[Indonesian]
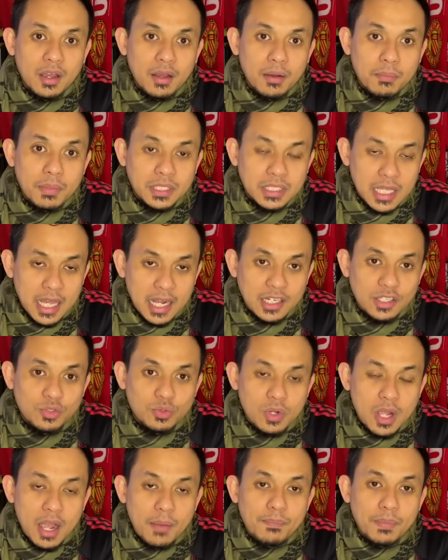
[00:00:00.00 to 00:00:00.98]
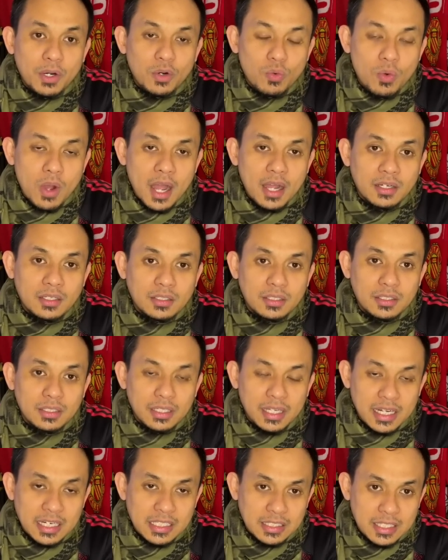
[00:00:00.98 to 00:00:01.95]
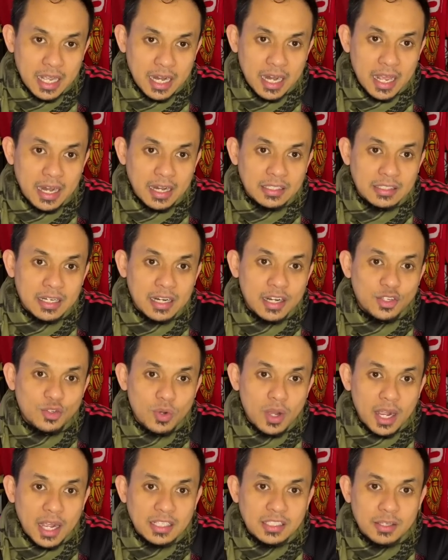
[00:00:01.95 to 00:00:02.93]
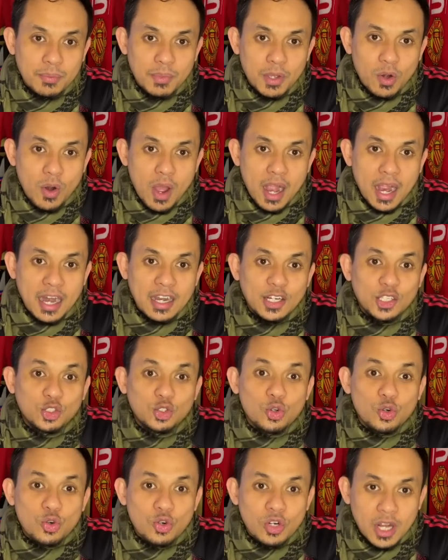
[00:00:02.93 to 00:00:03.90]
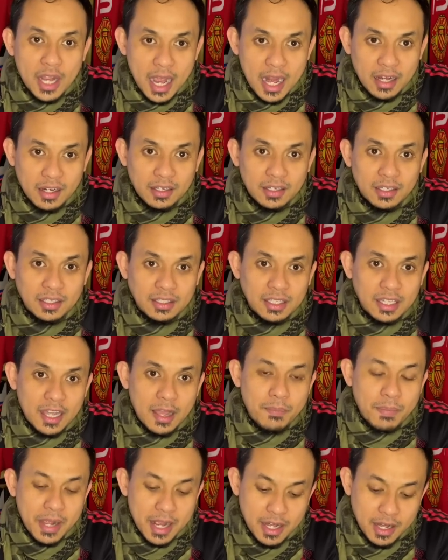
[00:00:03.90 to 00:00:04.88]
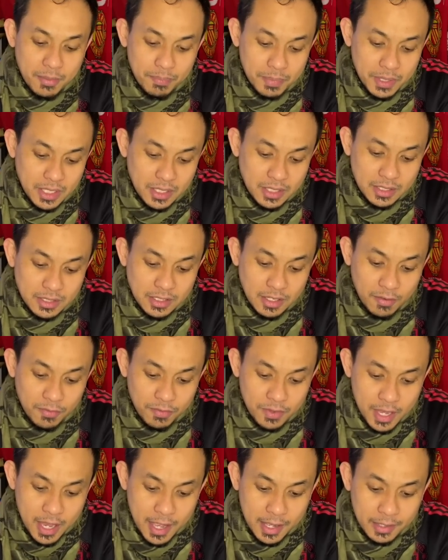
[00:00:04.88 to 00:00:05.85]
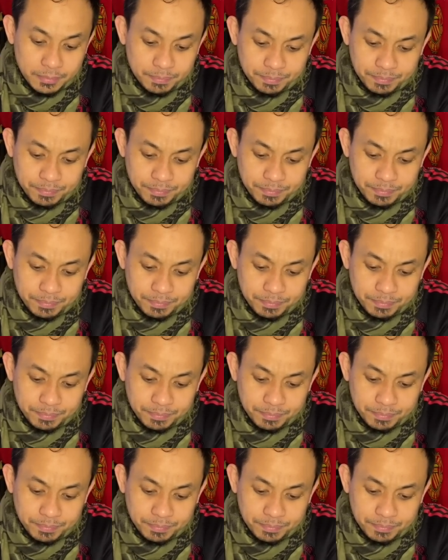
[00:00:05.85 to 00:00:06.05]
besar juga peluang Christian Eriksen dan juga Casemiro akan diturunkan ketika menghadapi Sevilla